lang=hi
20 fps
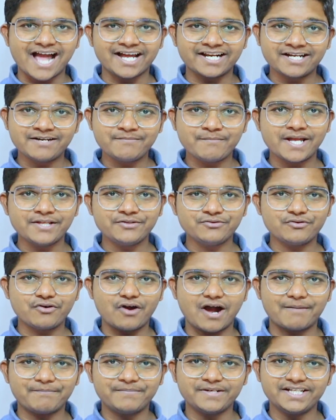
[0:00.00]
आयरन मैन जो
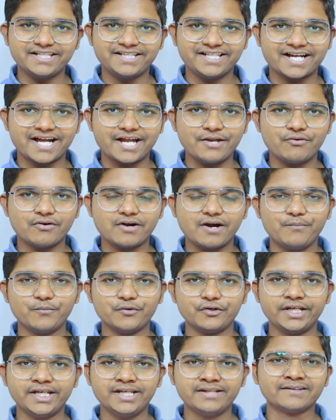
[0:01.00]
आपने देखा ही होगा
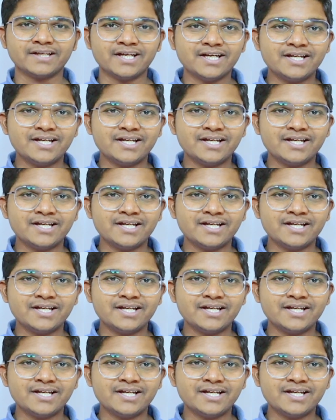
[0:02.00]
मूवी